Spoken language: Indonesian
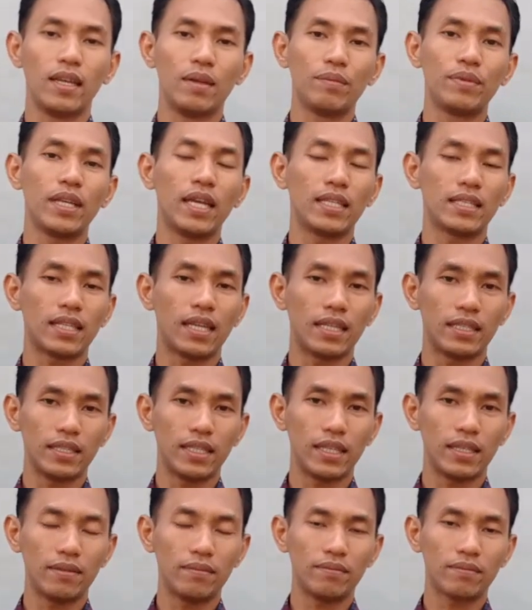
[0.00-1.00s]

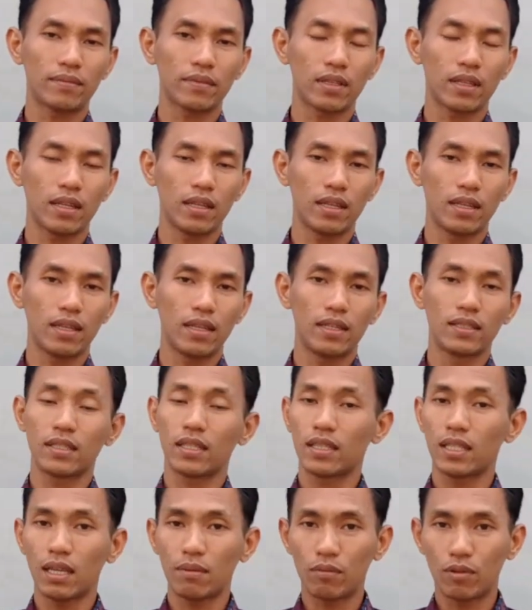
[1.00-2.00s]
Biasanya
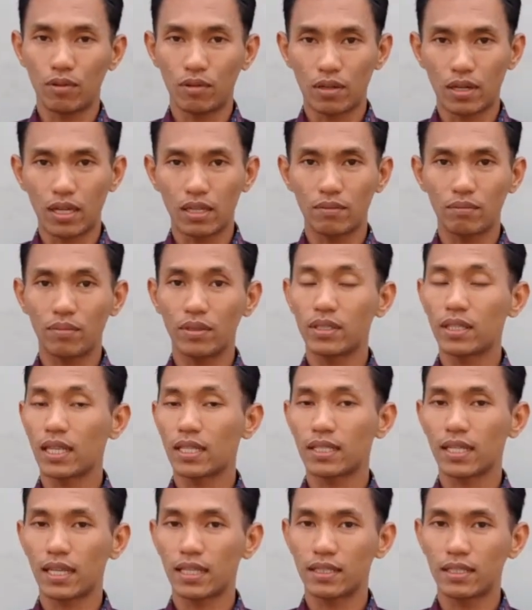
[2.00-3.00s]
setiap orang bisa
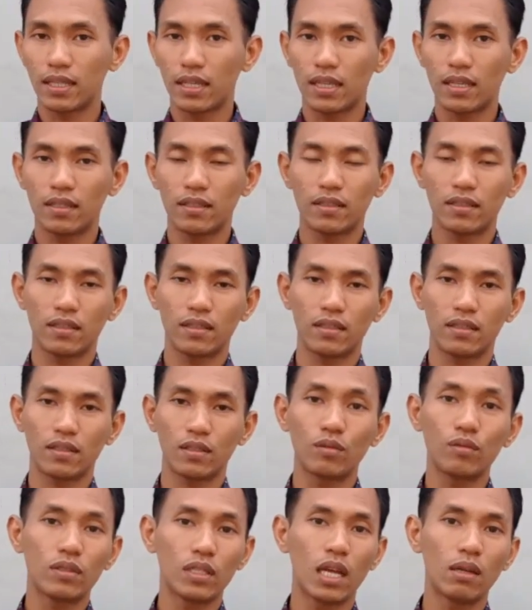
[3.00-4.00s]
saja e,
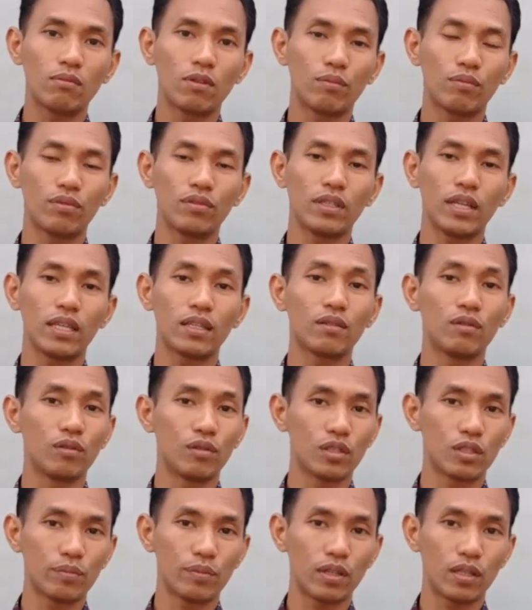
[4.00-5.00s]
sudah mempunyai guru
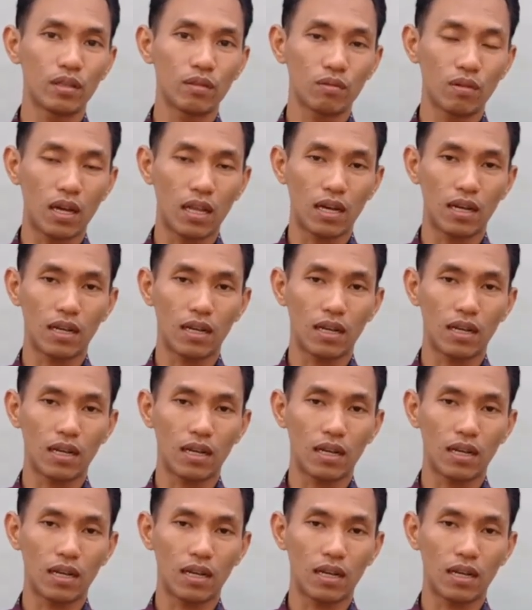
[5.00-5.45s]
spiritual